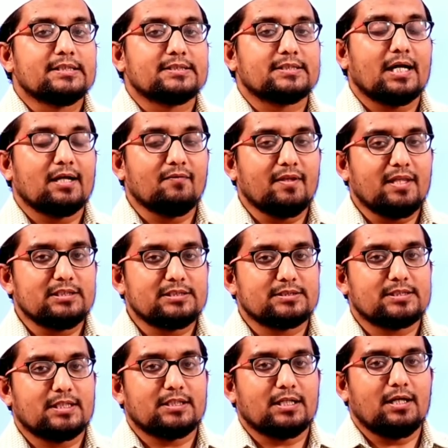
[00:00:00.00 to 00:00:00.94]

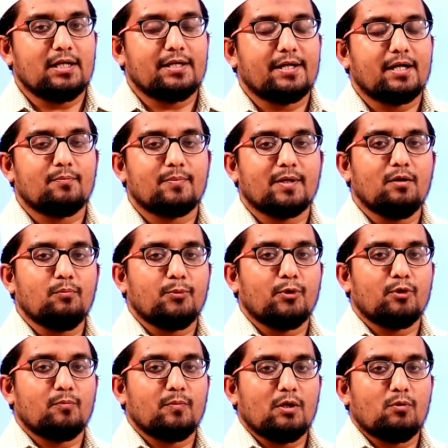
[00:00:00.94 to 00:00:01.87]
சர்வதேச சட்டங்களின் அடிப்படையில்
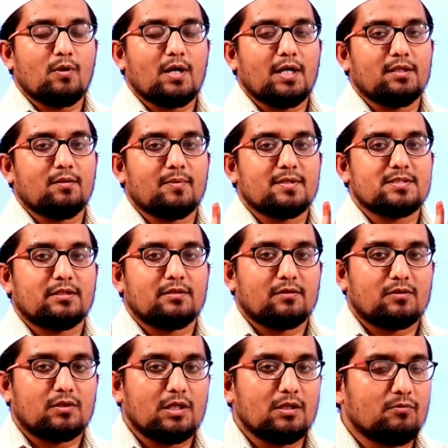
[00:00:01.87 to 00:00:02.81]
பொறுமையாக உட்கார்ந்து பேசி
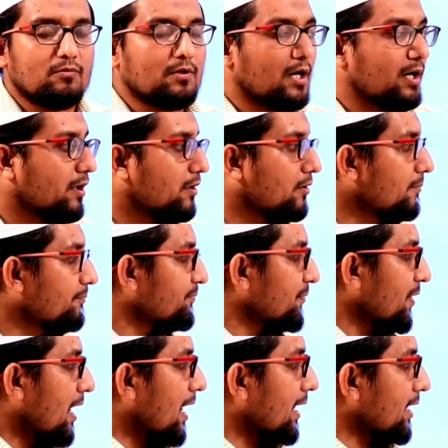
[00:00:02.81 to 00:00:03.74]
அது தீர்வு காணணும்
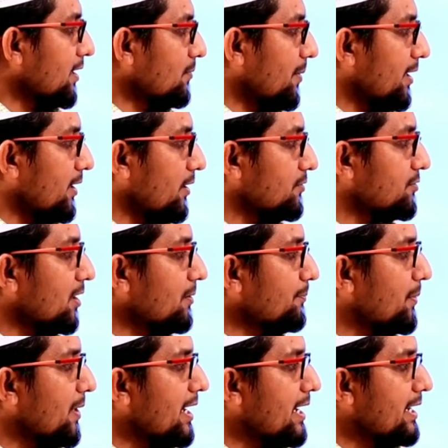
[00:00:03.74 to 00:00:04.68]
அடுத்து பார்த்தீங்கன்னு
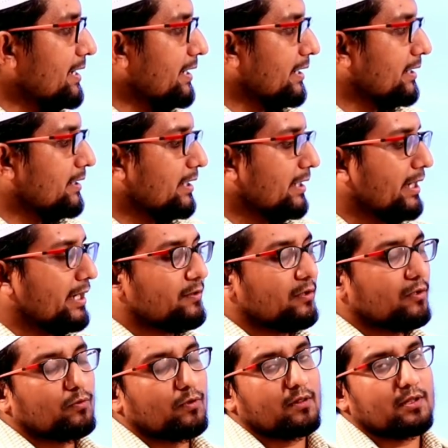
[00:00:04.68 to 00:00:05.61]
சொன்னால் பேரிடர்களை
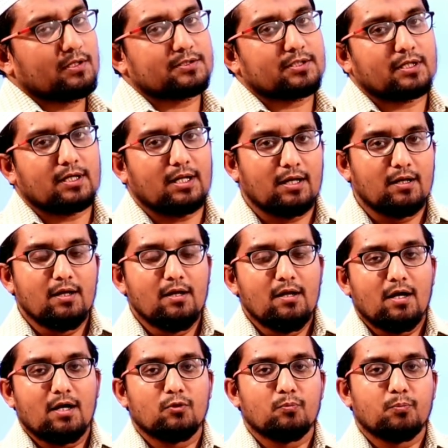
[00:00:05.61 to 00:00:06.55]
எதிர்கொள்ளுதல் சரிங்களா
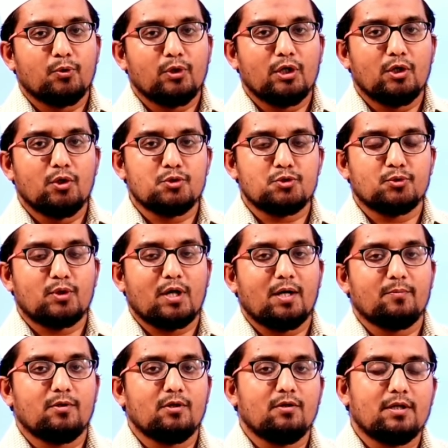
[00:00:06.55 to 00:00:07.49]
அது புயலோ
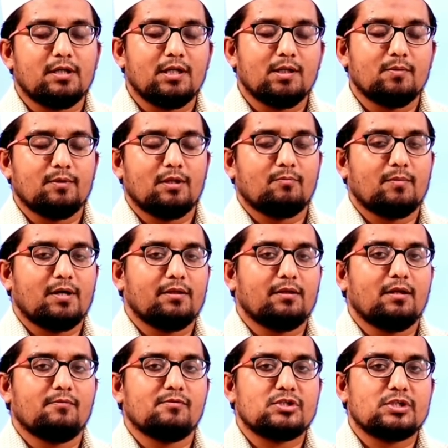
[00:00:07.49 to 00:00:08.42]
சுனாமியோ இன்னும் வித
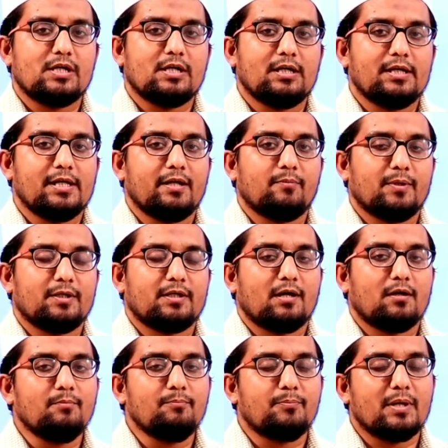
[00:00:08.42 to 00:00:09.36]
மாதிரி விஷயங்கள்
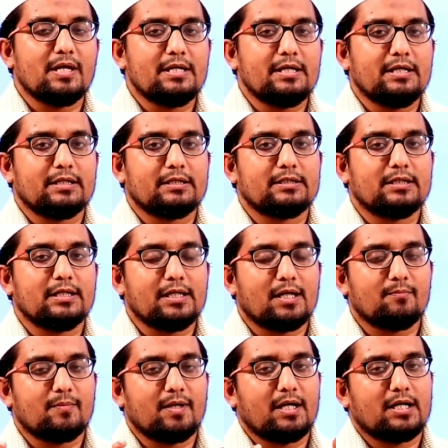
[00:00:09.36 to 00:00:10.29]
ஏற்பட்டாலும் பேரிடர்களை
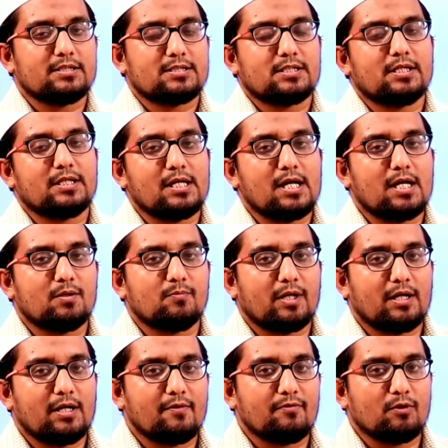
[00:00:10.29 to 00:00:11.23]
நாம சரியான
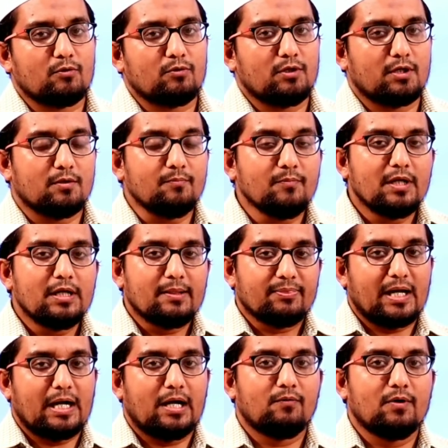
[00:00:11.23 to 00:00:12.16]
முறையில் எதிர்கொள்ளணும்
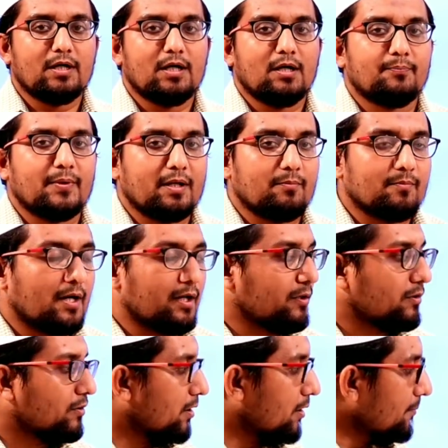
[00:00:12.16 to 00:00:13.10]
தகவல்களை
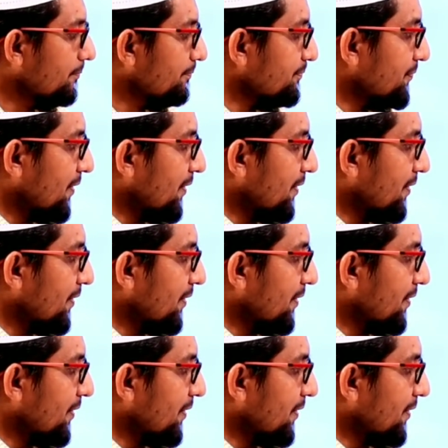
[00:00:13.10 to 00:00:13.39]
பரிமாறிக்கொள்ளணும்